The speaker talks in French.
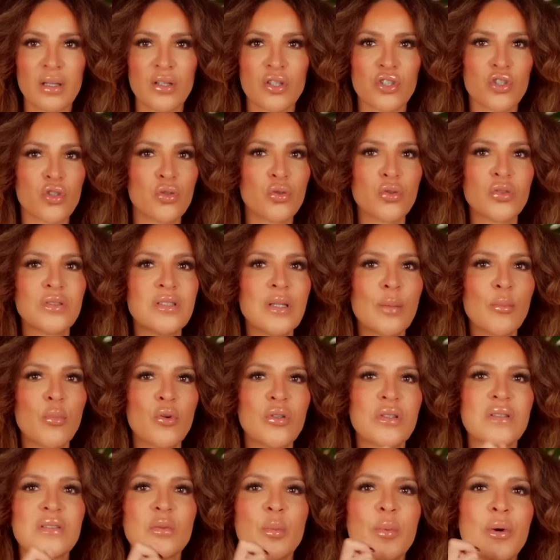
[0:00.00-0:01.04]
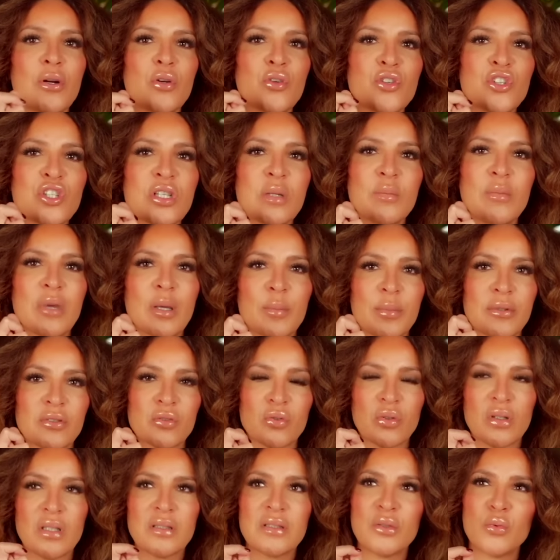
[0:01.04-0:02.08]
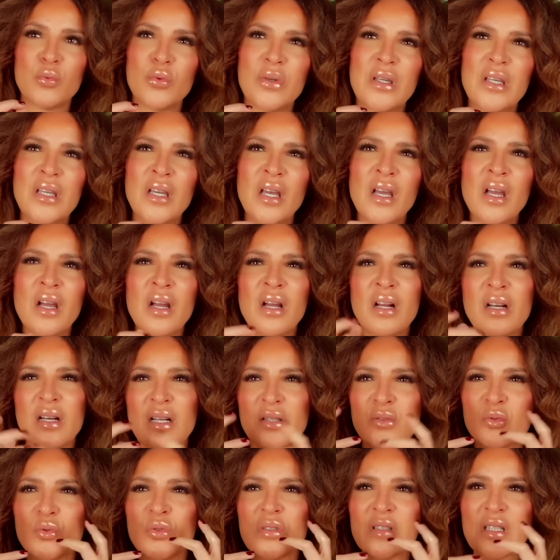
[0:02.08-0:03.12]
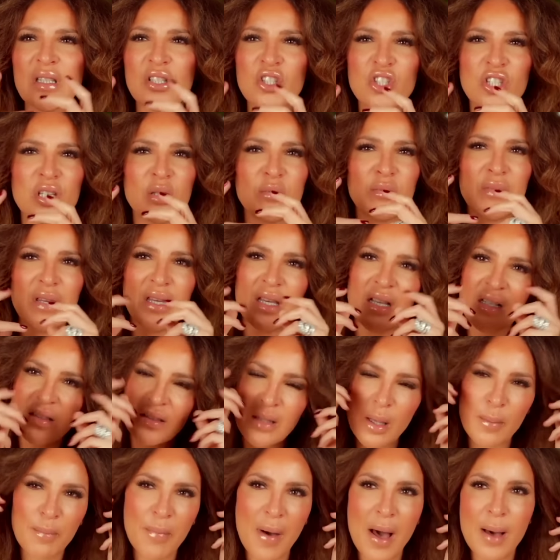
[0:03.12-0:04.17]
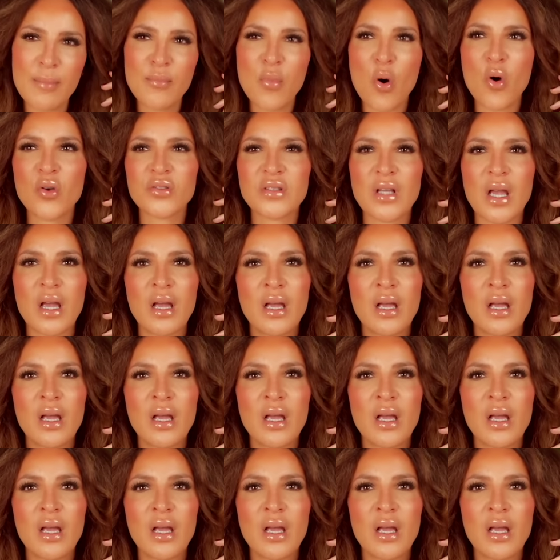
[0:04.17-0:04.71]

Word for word: je ne diabolise pas le chimique parce qu'on a dit oui, l'industrie chimique, c'est pas bon.